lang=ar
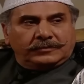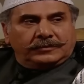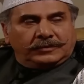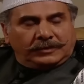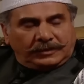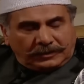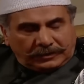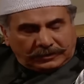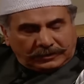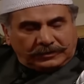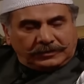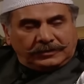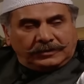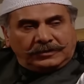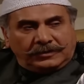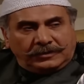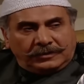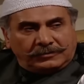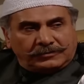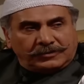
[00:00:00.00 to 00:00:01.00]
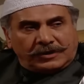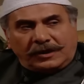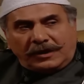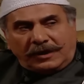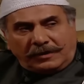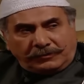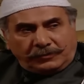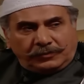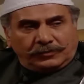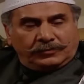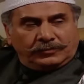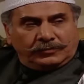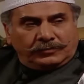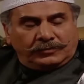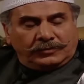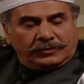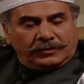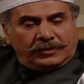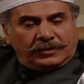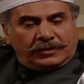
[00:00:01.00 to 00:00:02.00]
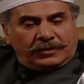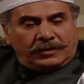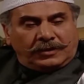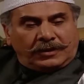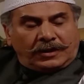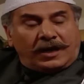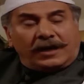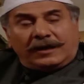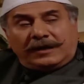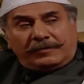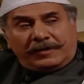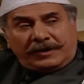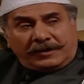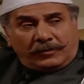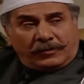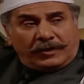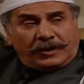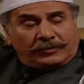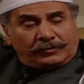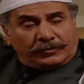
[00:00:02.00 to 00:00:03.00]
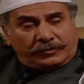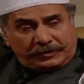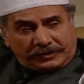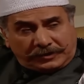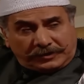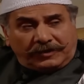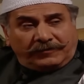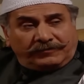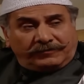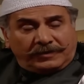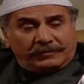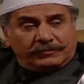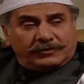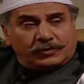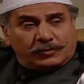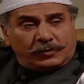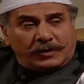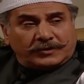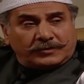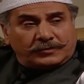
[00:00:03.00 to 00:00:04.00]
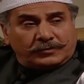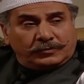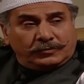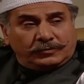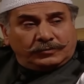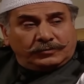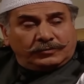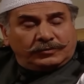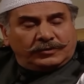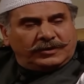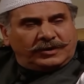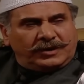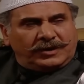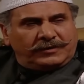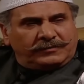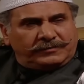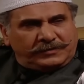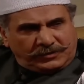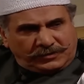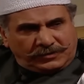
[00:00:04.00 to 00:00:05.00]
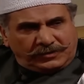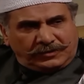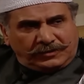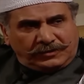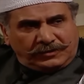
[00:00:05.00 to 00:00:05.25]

اخي شان عبده حاكم انا وعدتهم يتكفل بجوازته خير في شيء